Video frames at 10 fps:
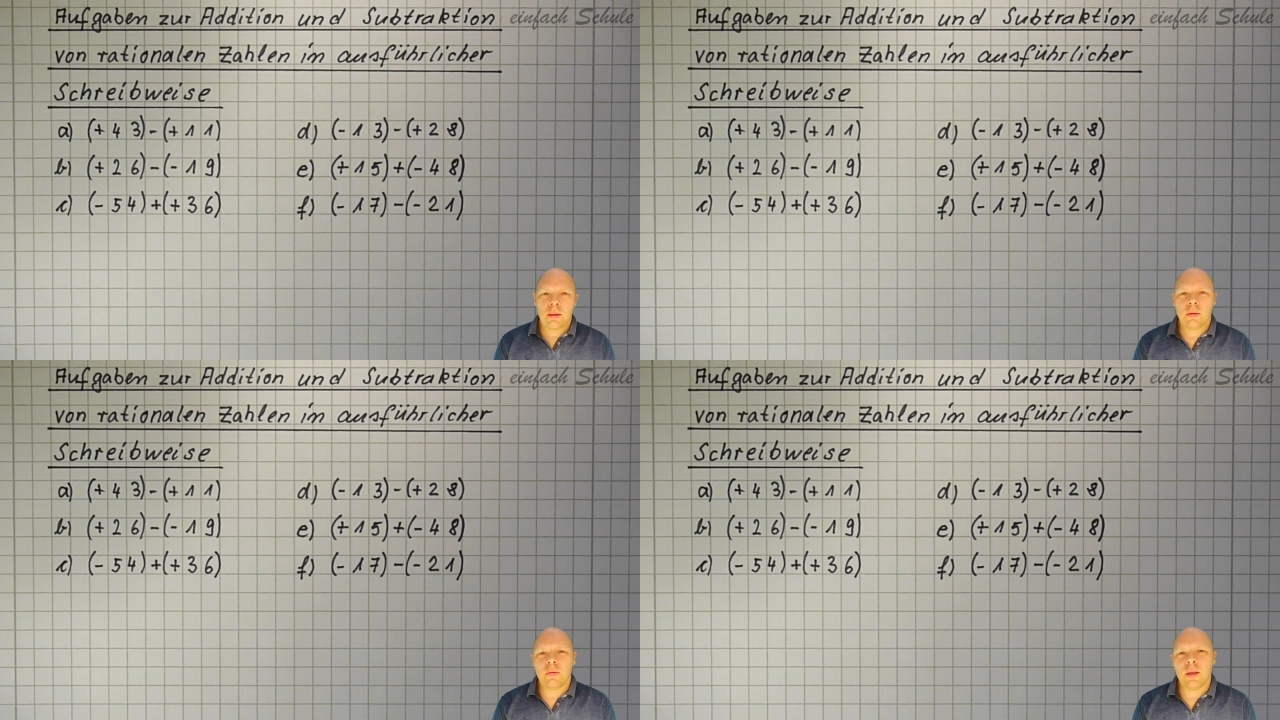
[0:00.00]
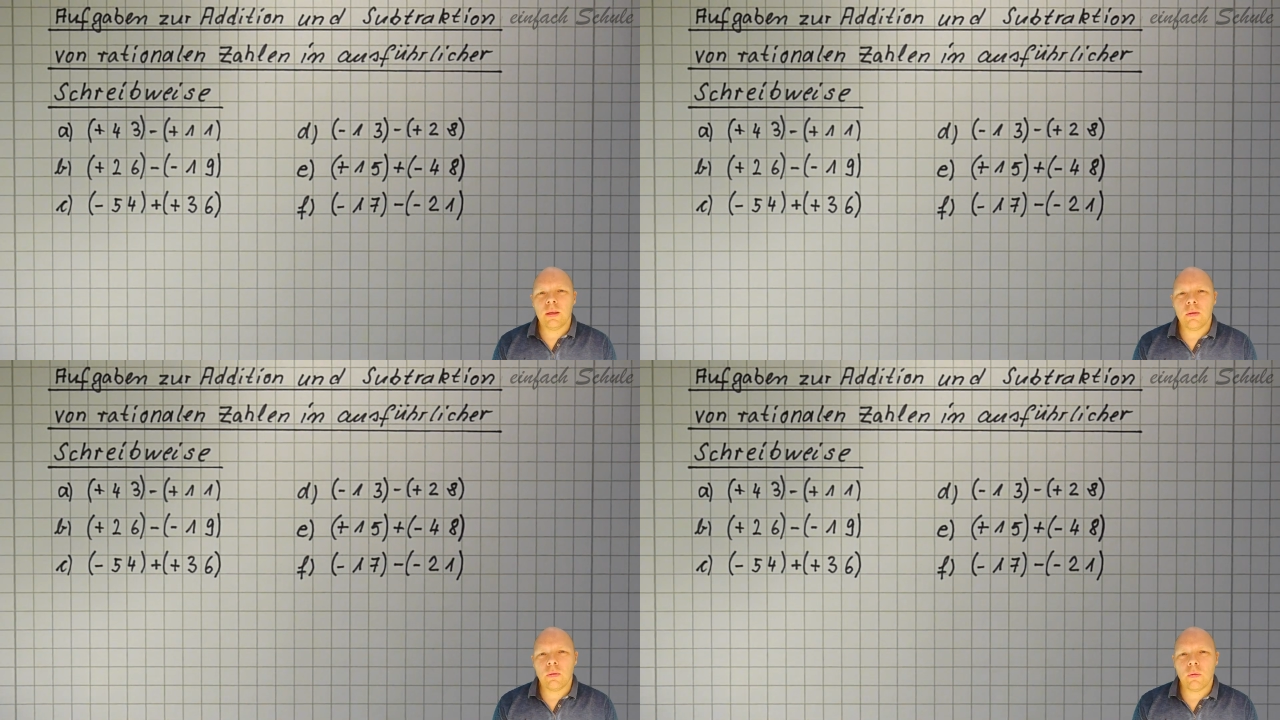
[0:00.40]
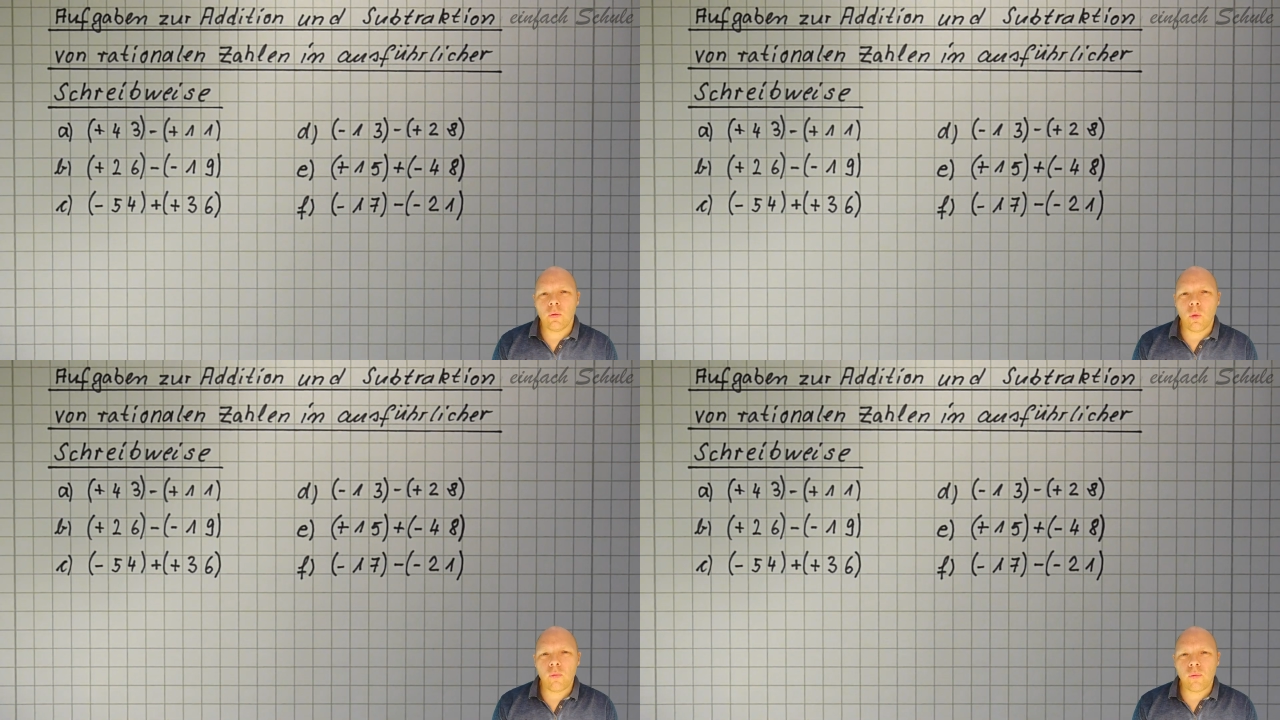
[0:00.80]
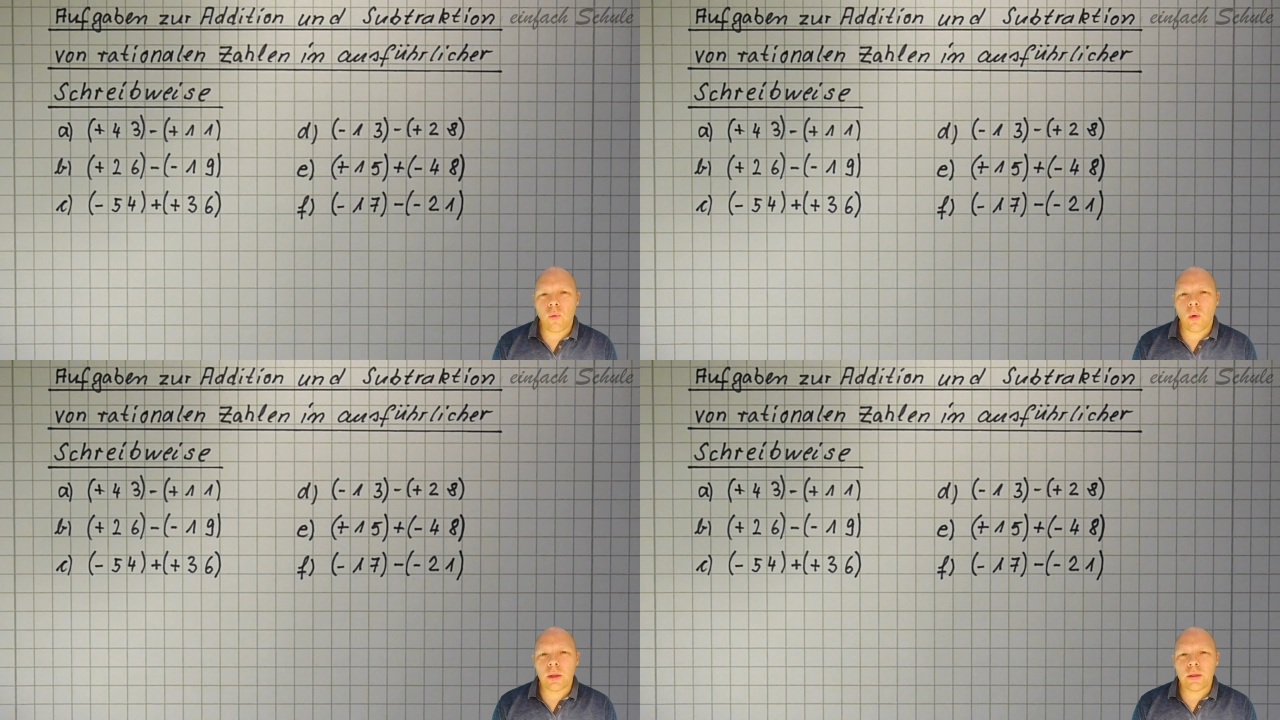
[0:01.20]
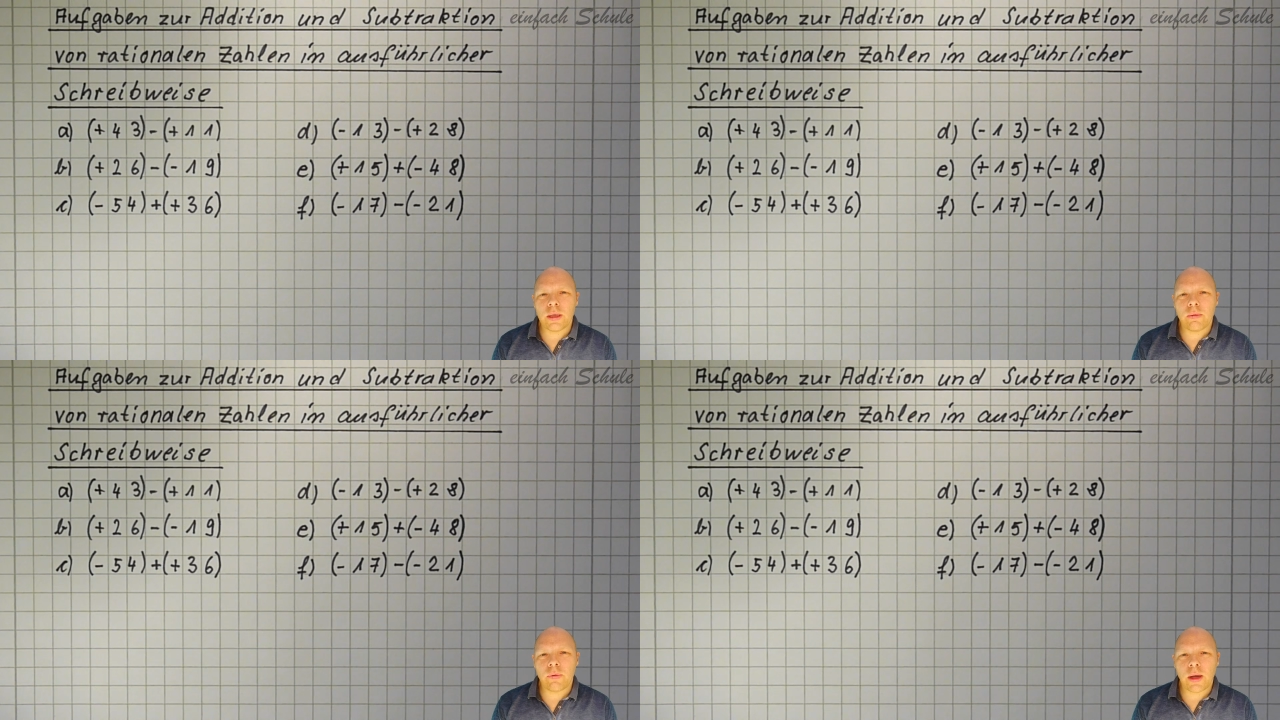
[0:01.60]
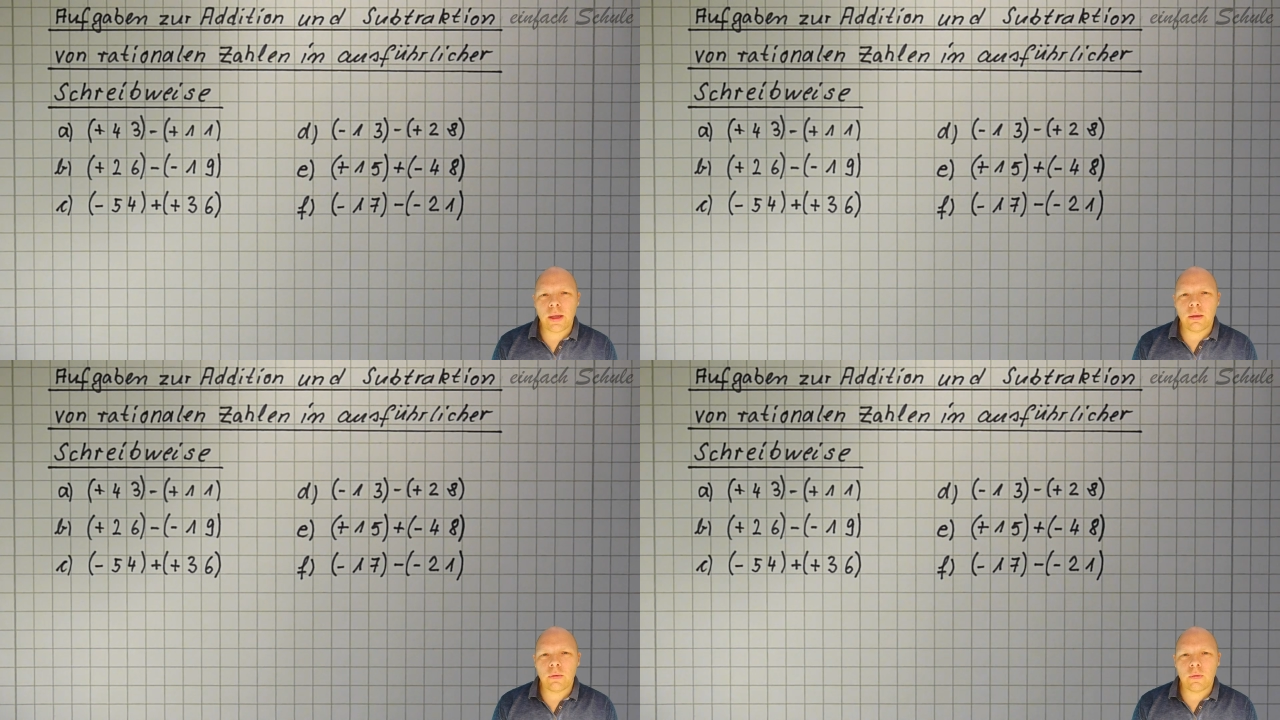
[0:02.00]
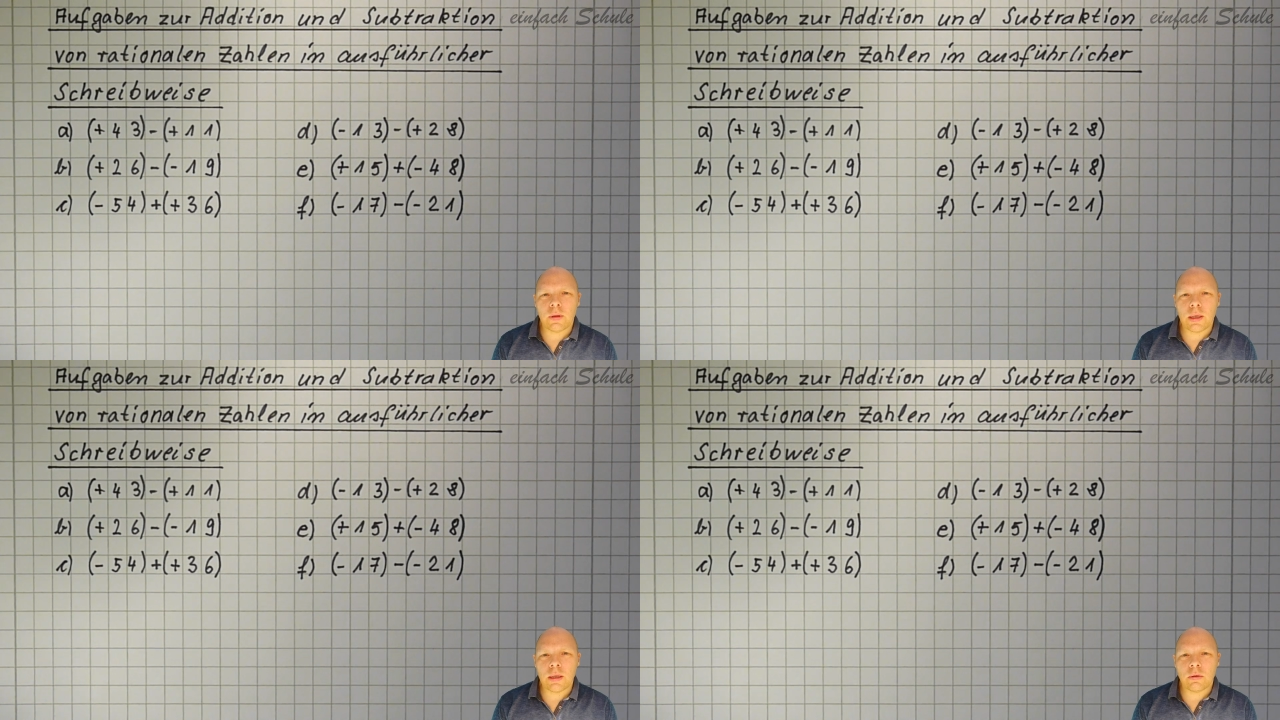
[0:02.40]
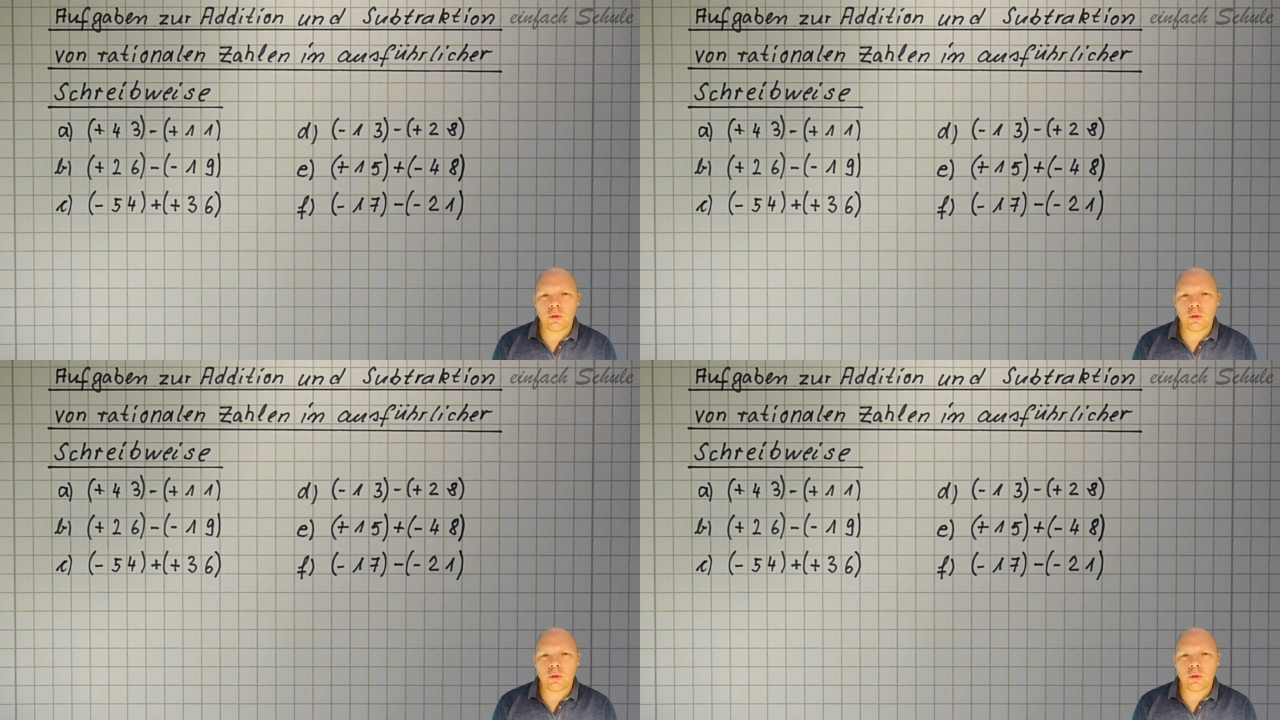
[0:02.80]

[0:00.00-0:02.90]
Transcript: dass ich sofort jeweils die